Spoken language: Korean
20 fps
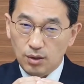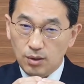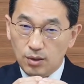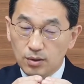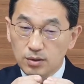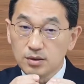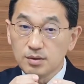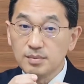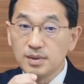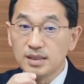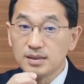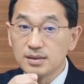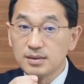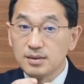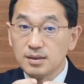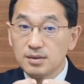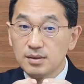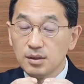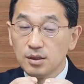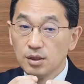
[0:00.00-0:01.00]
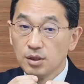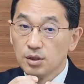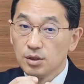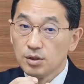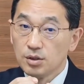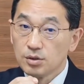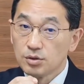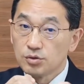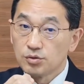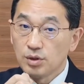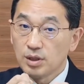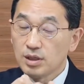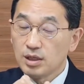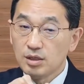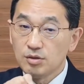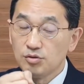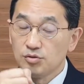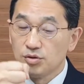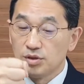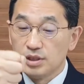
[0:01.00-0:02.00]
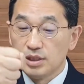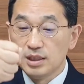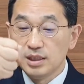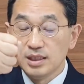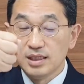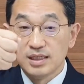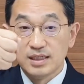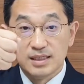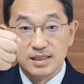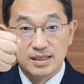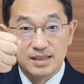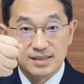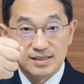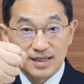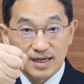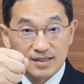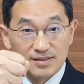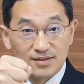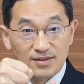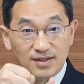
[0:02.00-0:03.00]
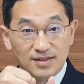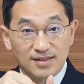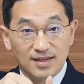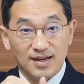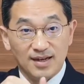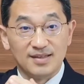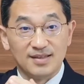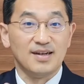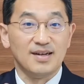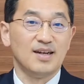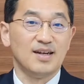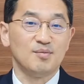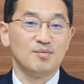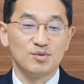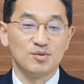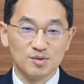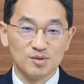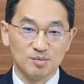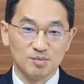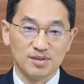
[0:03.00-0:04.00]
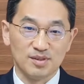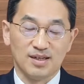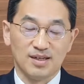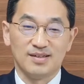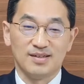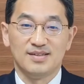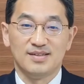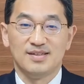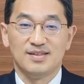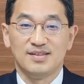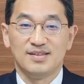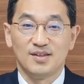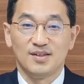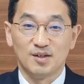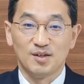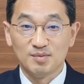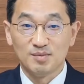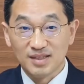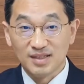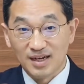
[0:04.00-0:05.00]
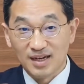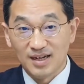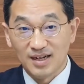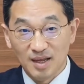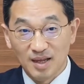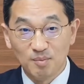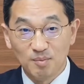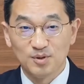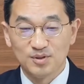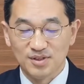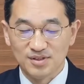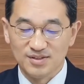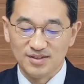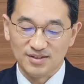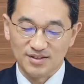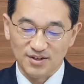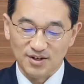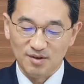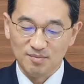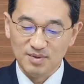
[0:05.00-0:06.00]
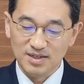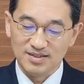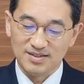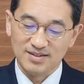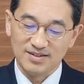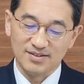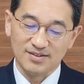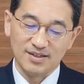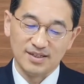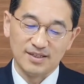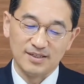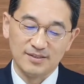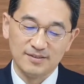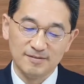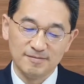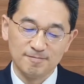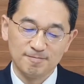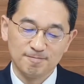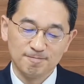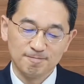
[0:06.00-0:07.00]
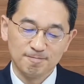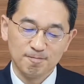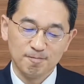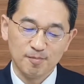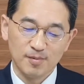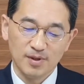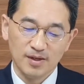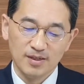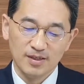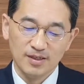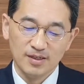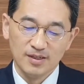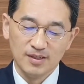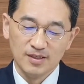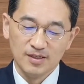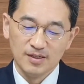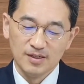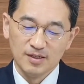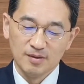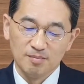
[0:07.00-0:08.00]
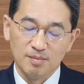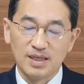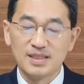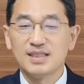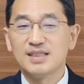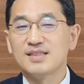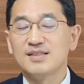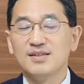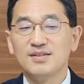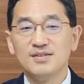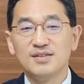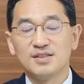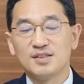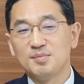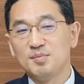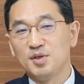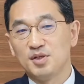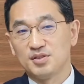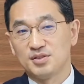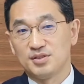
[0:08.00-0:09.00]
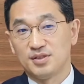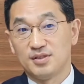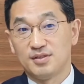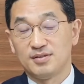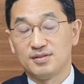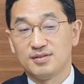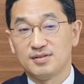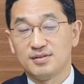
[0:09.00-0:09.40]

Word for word: 조그만 그런 쇳가루들이 이 자석에 다 달라붙습니다. 여러분 다 해보셔서 경험이 있을 거예요. 마치 그런 느낌이었어요.